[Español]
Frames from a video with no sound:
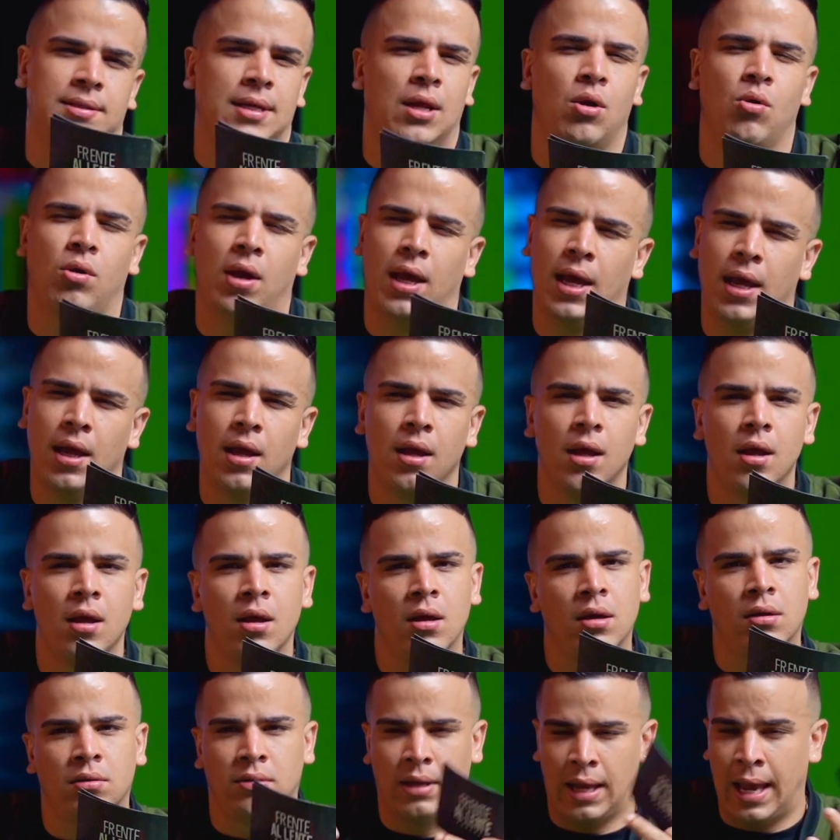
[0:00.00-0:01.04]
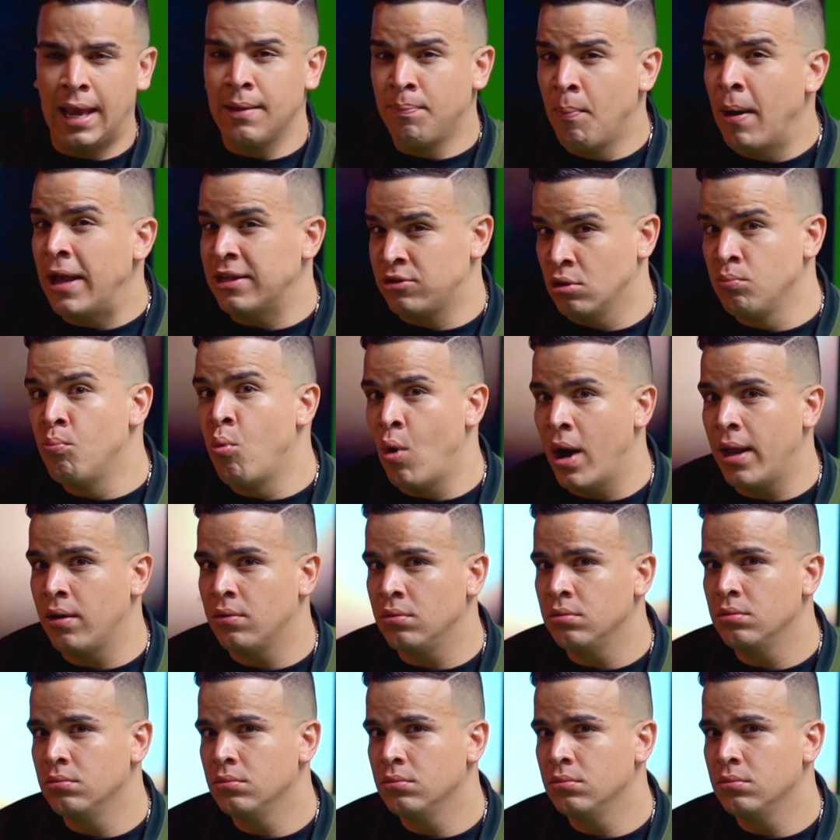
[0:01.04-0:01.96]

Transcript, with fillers: a lo que... eso es bueno.